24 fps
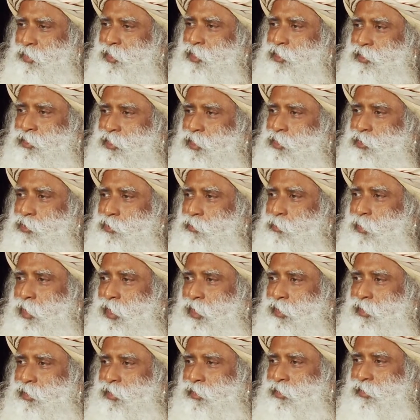ஒரு நாள் இந்த
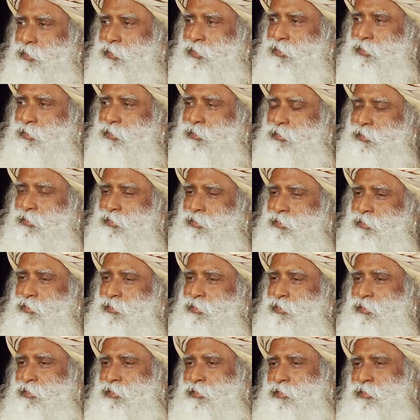பூமி உங்களை திரும்பி
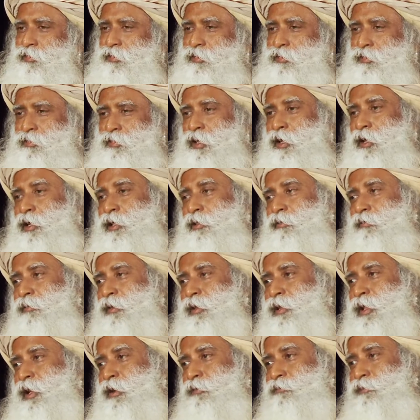எடுத்துக்கிற போது பூமி
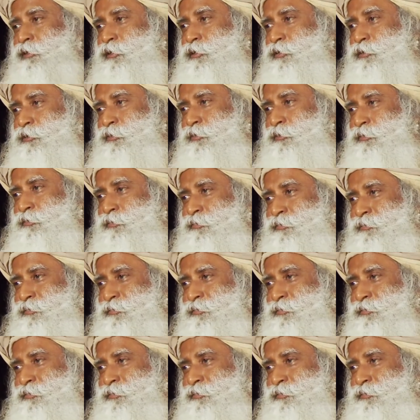உங்களை பார்த்து சிரிக்கும்